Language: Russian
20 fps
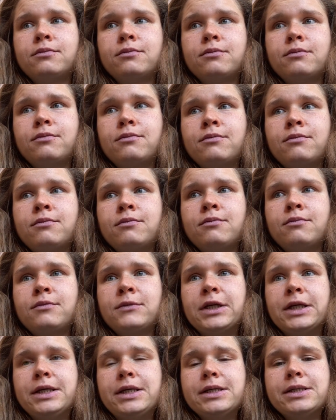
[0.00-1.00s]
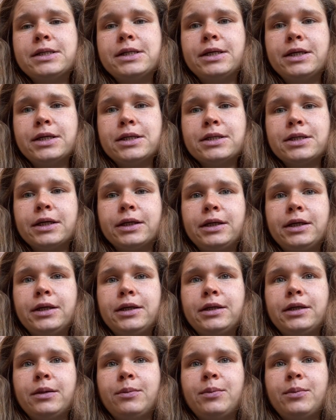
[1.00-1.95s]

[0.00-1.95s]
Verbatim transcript: если есть какие-то